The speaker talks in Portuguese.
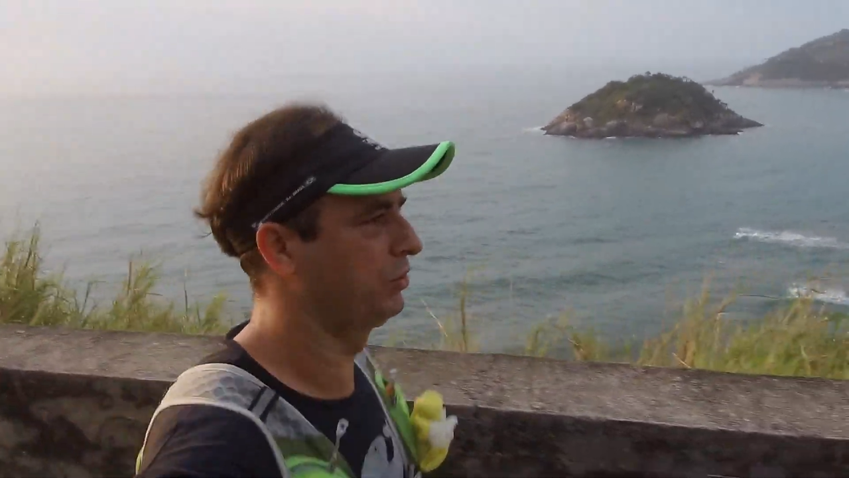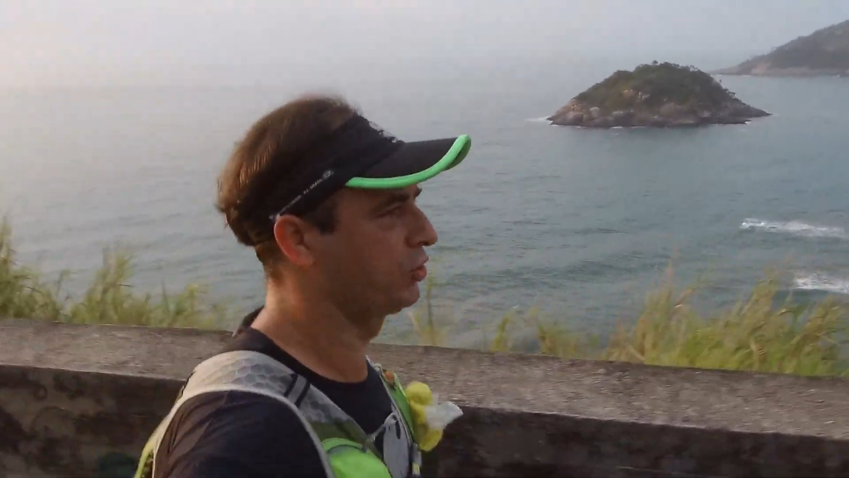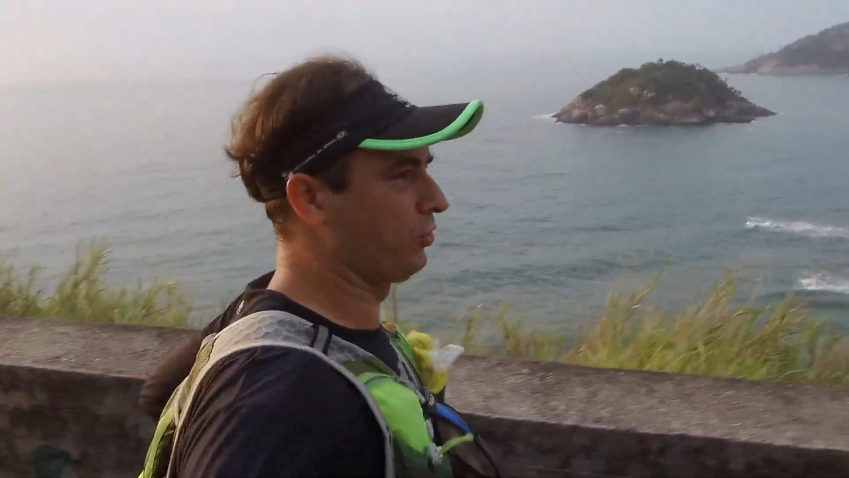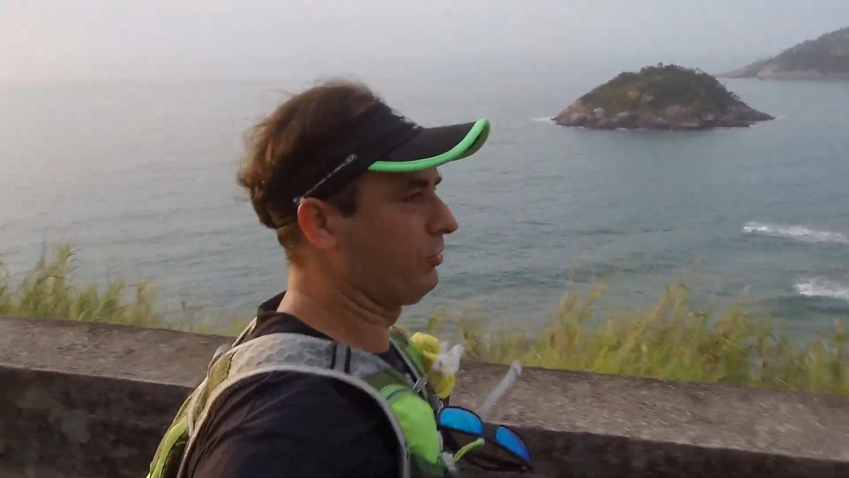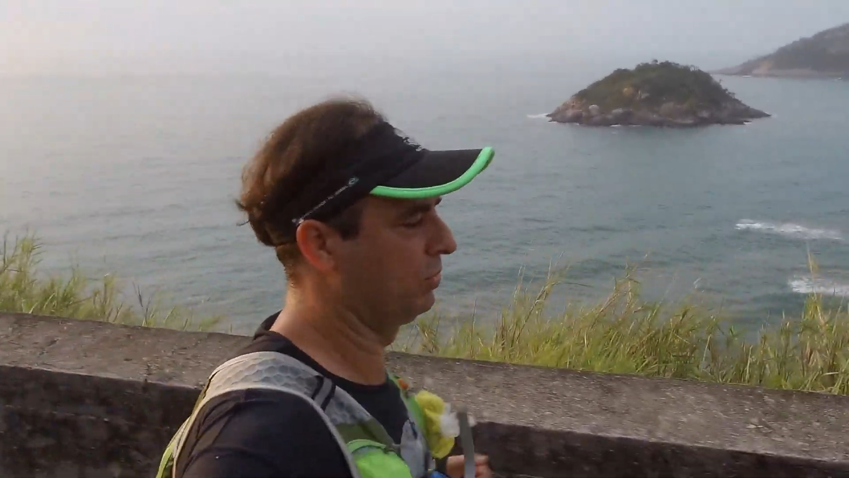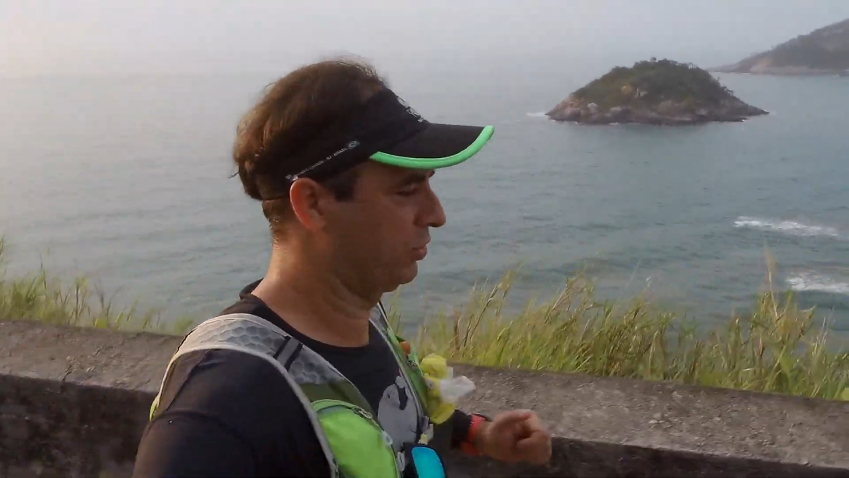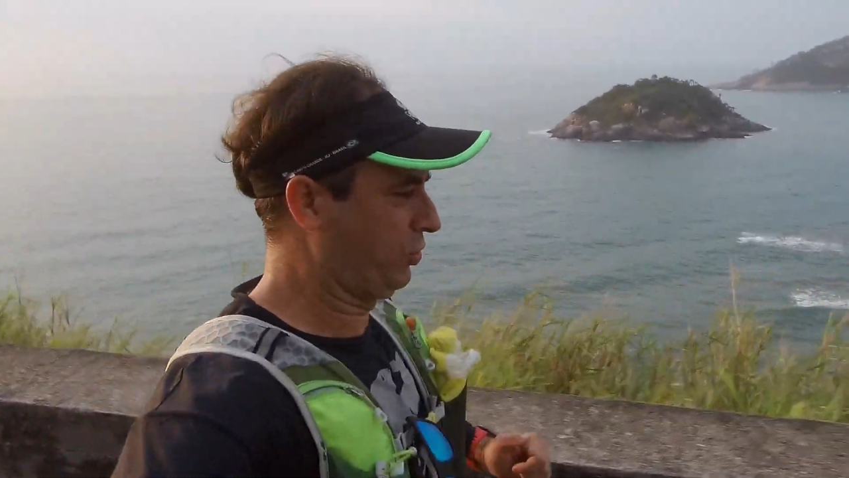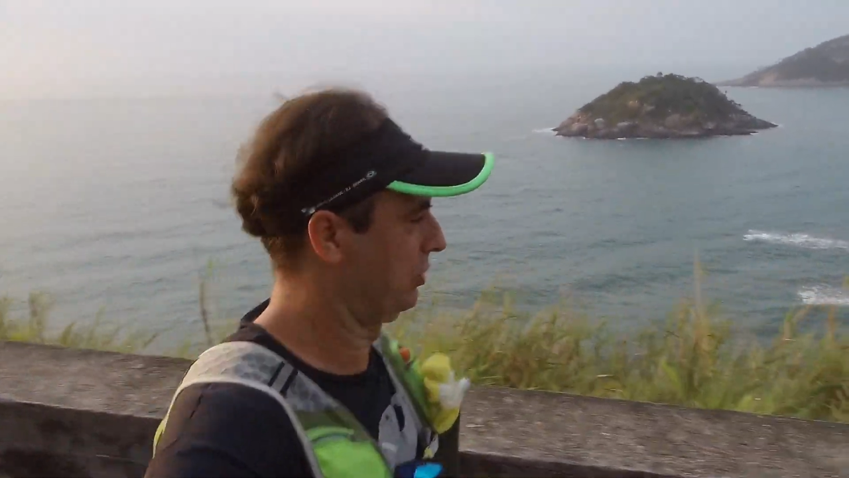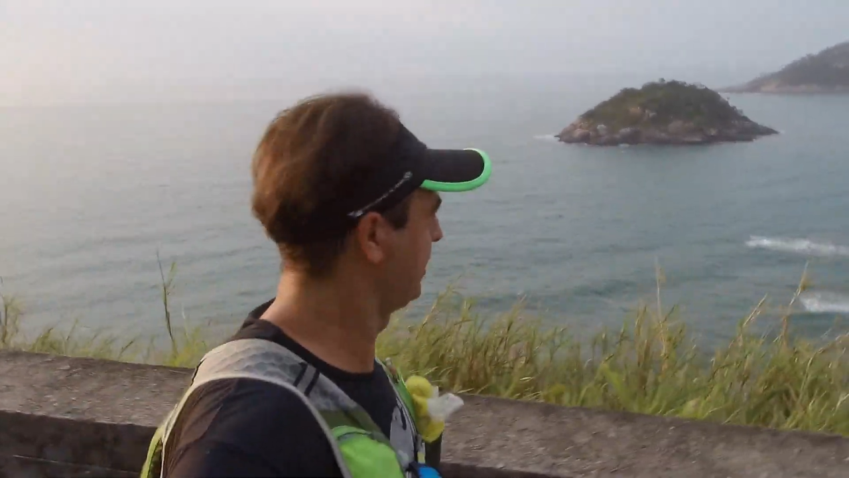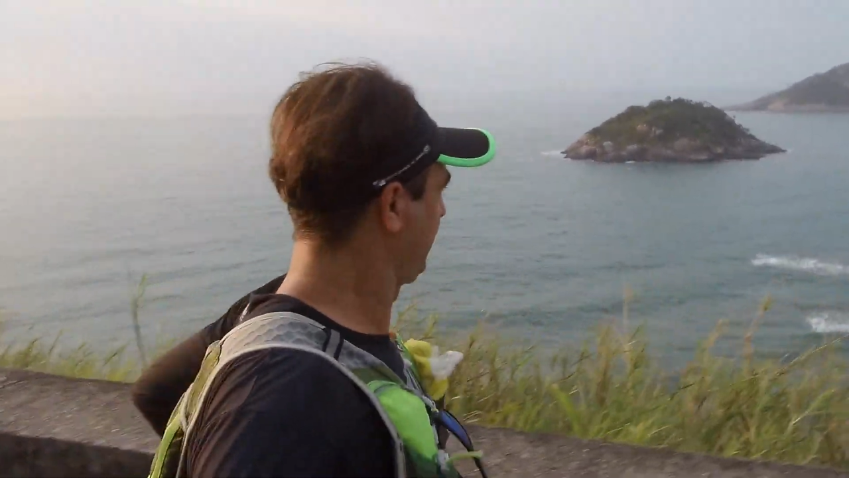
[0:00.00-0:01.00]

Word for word: show, muito show isso